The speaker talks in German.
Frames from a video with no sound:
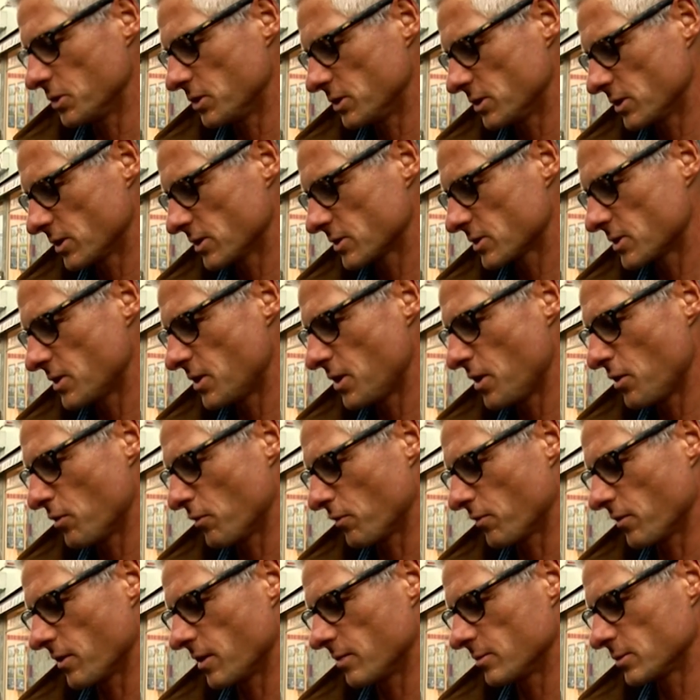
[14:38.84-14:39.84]
Diese ganzen
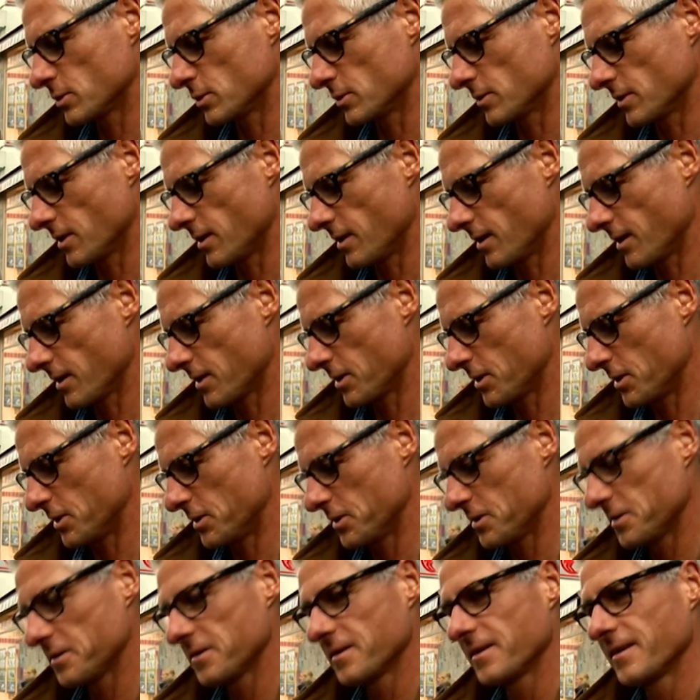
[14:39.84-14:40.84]
Neofarben, total
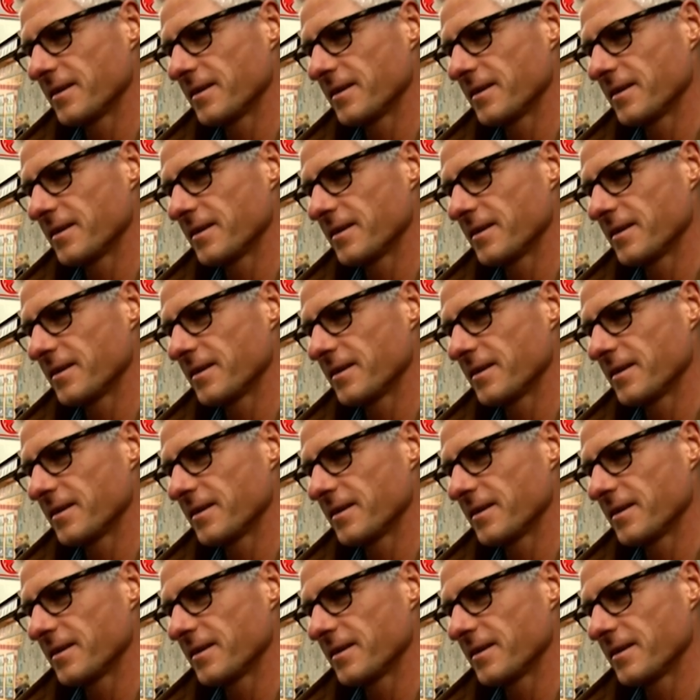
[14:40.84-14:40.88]
ugly, ne?